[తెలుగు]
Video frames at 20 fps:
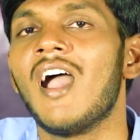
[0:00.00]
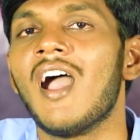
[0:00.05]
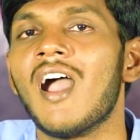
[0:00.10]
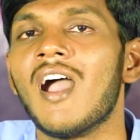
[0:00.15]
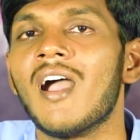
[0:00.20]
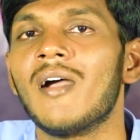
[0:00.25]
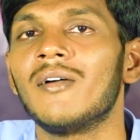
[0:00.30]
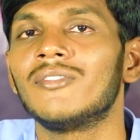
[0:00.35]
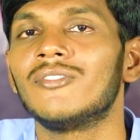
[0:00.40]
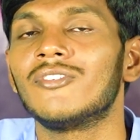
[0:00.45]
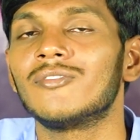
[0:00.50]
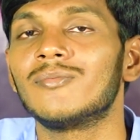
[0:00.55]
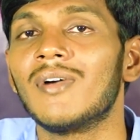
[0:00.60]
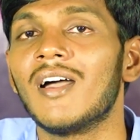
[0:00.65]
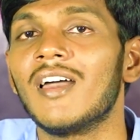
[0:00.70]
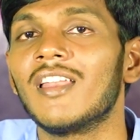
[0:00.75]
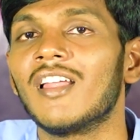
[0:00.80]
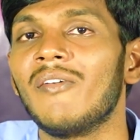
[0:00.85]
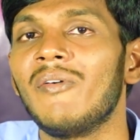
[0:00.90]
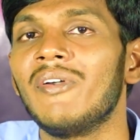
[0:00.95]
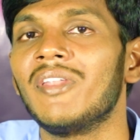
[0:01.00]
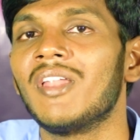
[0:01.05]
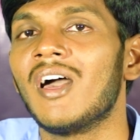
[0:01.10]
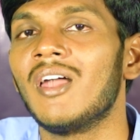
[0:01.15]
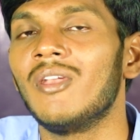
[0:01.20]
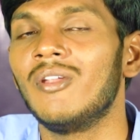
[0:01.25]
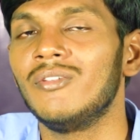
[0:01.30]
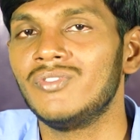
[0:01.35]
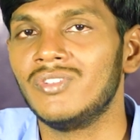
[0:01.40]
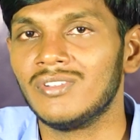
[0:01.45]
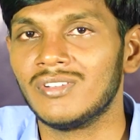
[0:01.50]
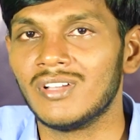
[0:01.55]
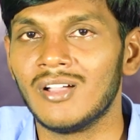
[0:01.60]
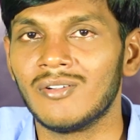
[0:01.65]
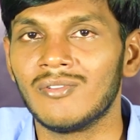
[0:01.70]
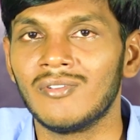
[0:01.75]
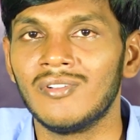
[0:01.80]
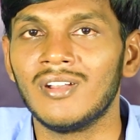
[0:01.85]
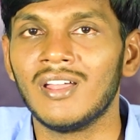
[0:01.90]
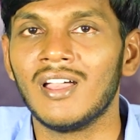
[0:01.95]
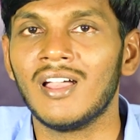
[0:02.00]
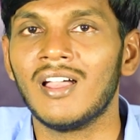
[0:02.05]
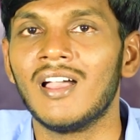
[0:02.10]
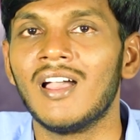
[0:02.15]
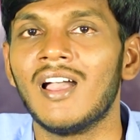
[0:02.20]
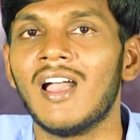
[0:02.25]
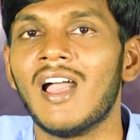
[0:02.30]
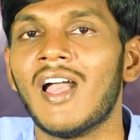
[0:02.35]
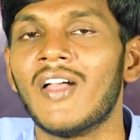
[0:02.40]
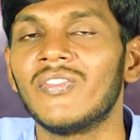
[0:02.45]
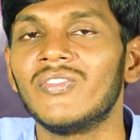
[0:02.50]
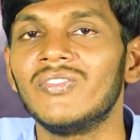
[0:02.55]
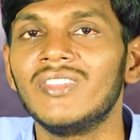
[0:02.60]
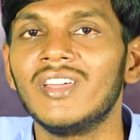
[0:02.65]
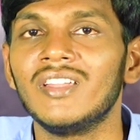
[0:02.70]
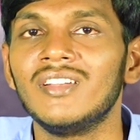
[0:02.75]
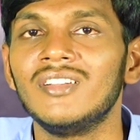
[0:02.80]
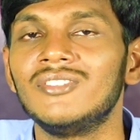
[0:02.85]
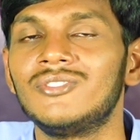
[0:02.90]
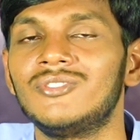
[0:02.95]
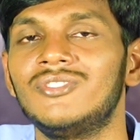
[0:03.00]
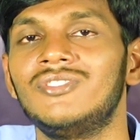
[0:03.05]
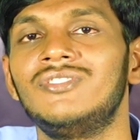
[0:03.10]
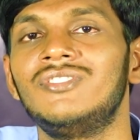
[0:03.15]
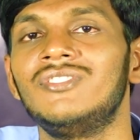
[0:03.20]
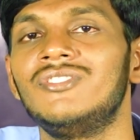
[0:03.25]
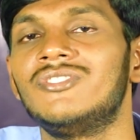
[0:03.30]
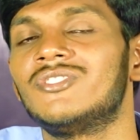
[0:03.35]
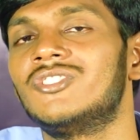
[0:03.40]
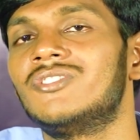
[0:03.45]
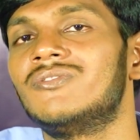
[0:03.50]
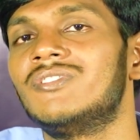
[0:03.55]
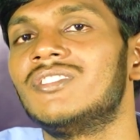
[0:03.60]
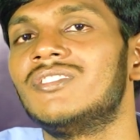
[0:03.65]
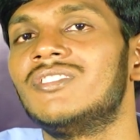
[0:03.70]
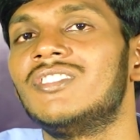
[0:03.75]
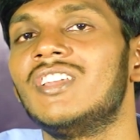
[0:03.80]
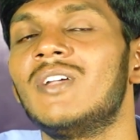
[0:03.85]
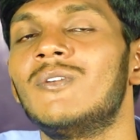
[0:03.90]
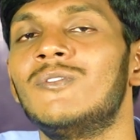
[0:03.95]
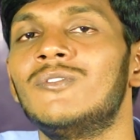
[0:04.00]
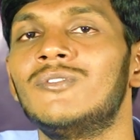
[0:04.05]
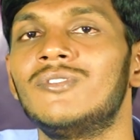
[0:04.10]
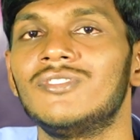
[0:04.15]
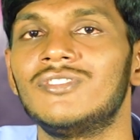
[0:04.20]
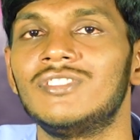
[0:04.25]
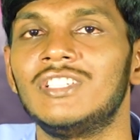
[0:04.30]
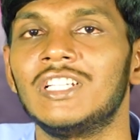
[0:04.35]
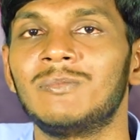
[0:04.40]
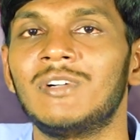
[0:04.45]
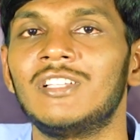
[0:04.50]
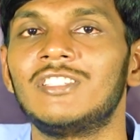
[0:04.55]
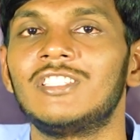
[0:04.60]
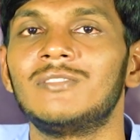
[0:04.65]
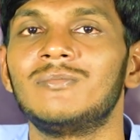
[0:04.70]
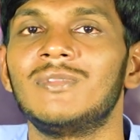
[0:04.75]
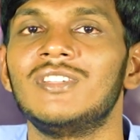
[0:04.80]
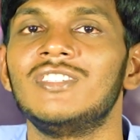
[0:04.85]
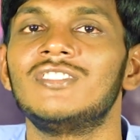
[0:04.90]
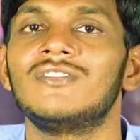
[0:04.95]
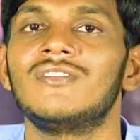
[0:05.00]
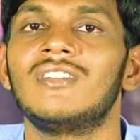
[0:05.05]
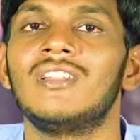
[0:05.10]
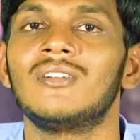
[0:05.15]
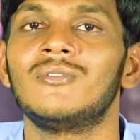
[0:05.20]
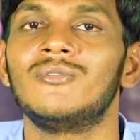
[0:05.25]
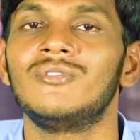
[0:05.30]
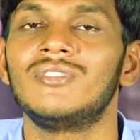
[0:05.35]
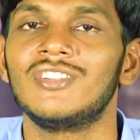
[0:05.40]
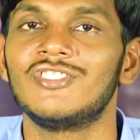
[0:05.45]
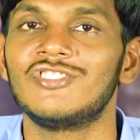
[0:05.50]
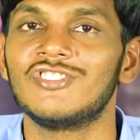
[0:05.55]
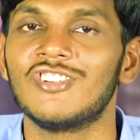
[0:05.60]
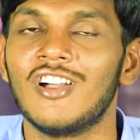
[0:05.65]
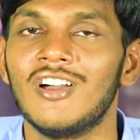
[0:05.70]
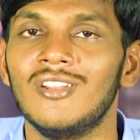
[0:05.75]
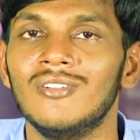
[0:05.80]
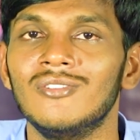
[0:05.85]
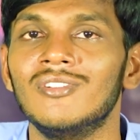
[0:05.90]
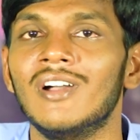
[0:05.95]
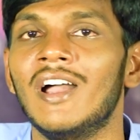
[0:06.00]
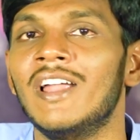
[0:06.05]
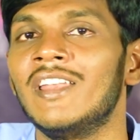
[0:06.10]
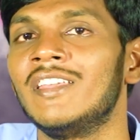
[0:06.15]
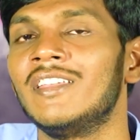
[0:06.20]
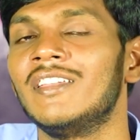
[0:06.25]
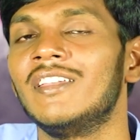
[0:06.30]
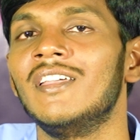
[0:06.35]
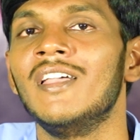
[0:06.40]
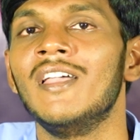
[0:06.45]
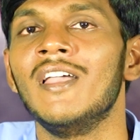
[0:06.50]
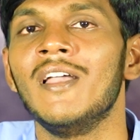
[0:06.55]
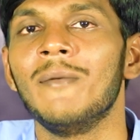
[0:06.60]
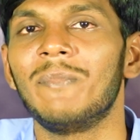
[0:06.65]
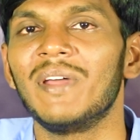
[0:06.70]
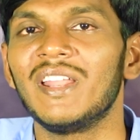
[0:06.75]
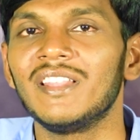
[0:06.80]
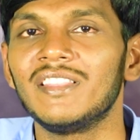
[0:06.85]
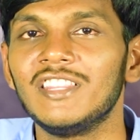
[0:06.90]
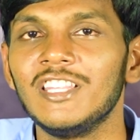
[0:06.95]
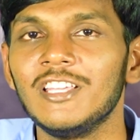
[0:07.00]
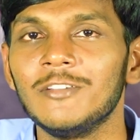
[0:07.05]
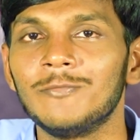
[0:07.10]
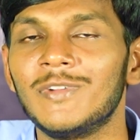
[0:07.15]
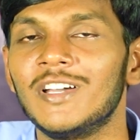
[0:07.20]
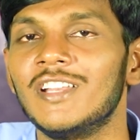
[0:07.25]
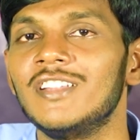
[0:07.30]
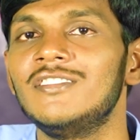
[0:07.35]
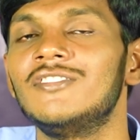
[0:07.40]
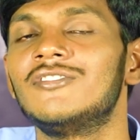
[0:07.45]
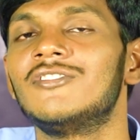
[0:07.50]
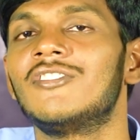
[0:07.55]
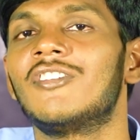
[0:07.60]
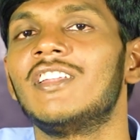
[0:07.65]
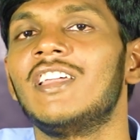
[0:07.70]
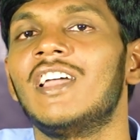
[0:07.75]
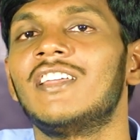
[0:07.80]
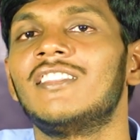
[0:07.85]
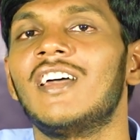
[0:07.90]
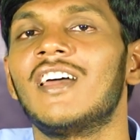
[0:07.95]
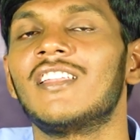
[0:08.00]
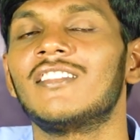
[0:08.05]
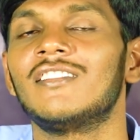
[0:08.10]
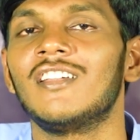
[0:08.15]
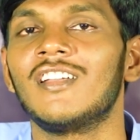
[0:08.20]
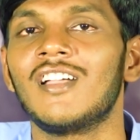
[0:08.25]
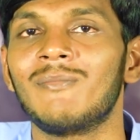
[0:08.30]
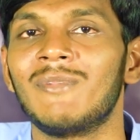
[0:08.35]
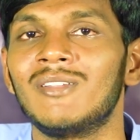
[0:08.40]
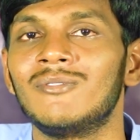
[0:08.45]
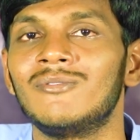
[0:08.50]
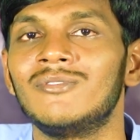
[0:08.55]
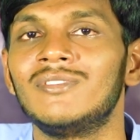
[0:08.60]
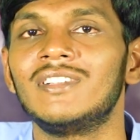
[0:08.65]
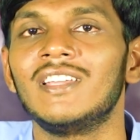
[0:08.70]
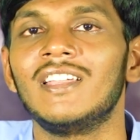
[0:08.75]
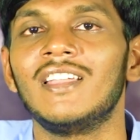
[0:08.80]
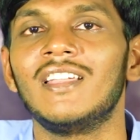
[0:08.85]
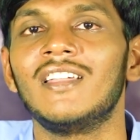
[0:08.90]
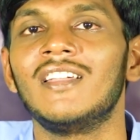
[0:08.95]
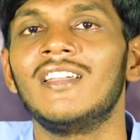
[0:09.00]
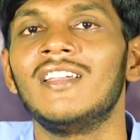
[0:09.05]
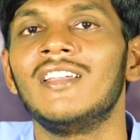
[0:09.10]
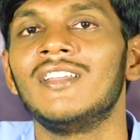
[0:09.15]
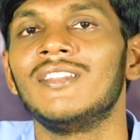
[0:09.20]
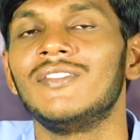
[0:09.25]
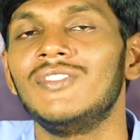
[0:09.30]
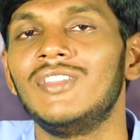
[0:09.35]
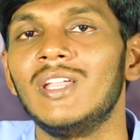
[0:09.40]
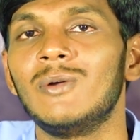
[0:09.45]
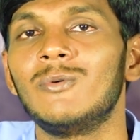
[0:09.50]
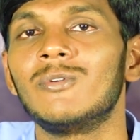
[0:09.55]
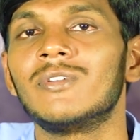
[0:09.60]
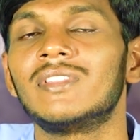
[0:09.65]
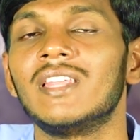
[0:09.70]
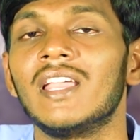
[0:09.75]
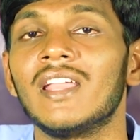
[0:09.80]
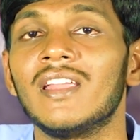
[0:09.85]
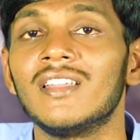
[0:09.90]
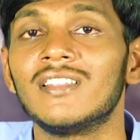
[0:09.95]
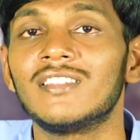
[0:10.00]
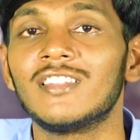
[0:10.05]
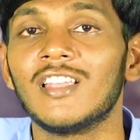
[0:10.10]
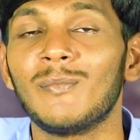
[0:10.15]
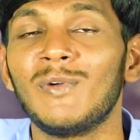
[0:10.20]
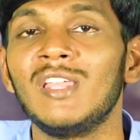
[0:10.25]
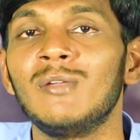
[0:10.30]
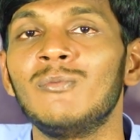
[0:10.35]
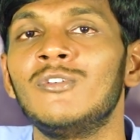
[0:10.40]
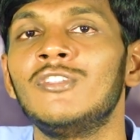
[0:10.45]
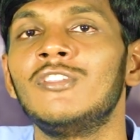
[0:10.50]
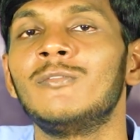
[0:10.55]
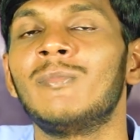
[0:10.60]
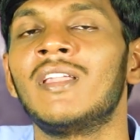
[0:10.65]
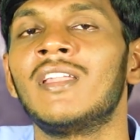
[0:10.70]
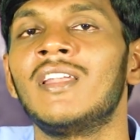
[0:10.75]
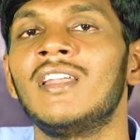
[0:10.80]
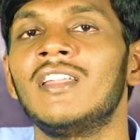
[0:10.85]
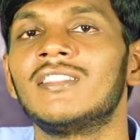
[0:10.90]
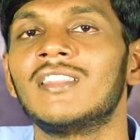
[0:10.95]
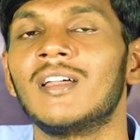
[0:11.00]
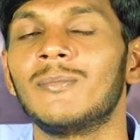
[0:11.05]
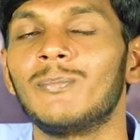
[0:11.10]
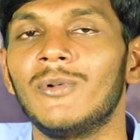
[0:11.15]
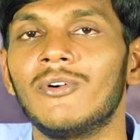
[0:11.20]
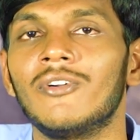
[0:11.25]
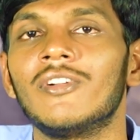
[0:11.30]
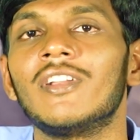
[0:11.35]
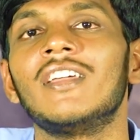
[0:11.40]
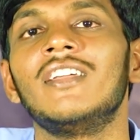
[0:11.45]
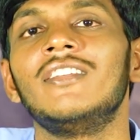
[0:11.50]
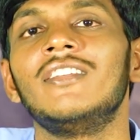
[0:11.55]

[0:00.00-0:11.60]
ఆ దుర్మార్గమైన ఆలోచన కాకుండా అందరినీ సృష్టించినటువంటి దేవుని దృష్టికి మాత్రం మంచి వాళ్ళకు ఉంటే చాలు అని ప్రతి పరిస్థితులు కూడా యథార్థంగా మనం ఉంటే దేవుడు తగిన సమయం ముందు మనల్ని తప్పకుండా